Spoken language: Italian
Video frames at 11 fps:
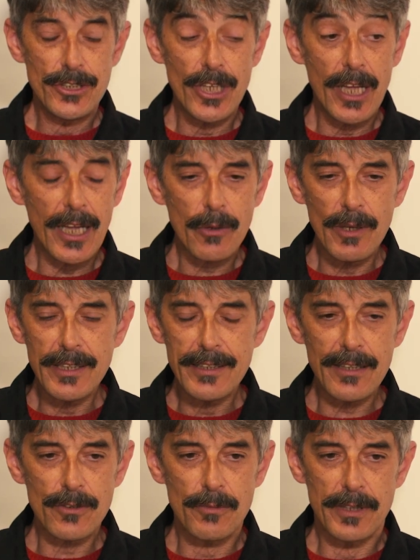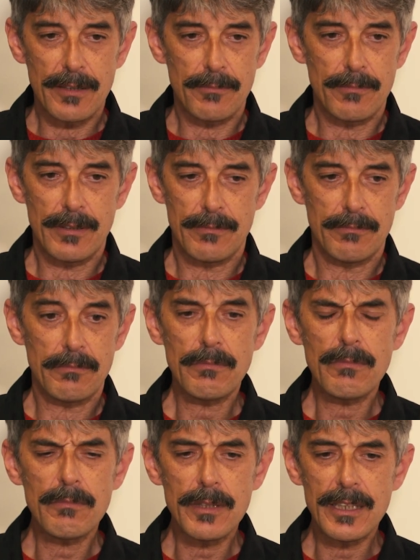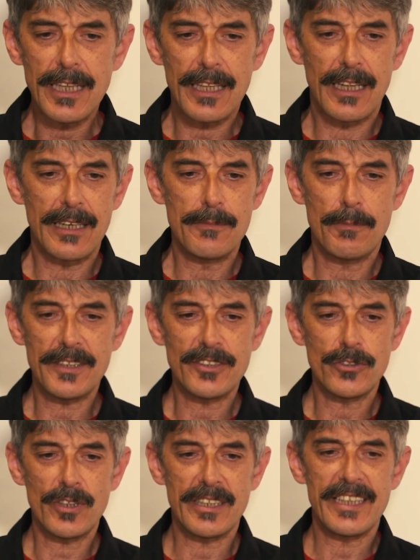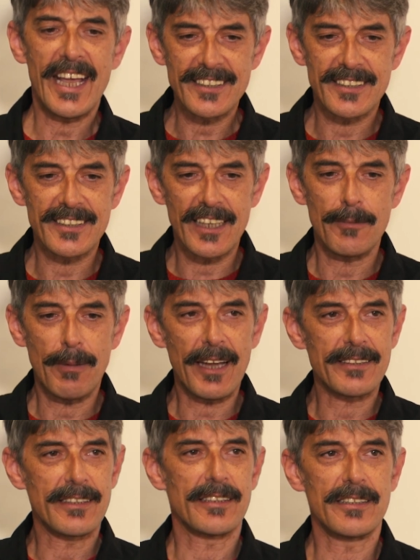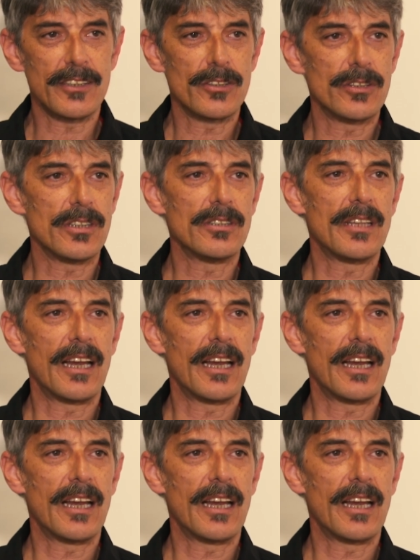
Cioè, quel teatro mi, mi, mi diede l'impressione di essere parte di, di,